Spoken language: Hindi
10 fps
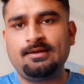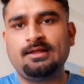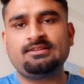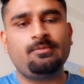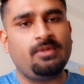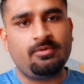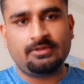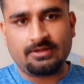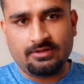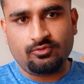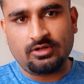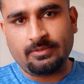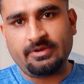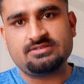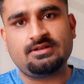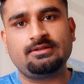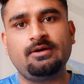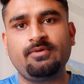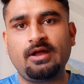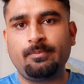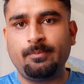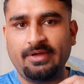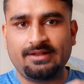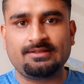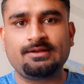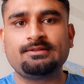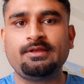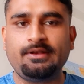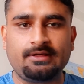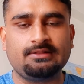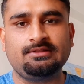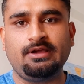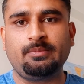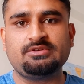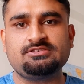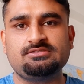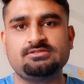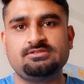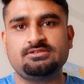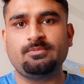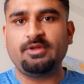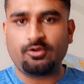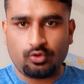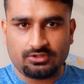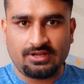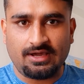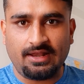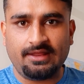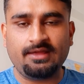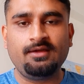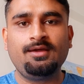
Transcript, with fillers: रहा था मैं भी तकलीफ हुआ था परेशान था फिर आप मेहनत करते हैं निकलती हैं आपकी चीज़ें मैंने खुद निकाले हैं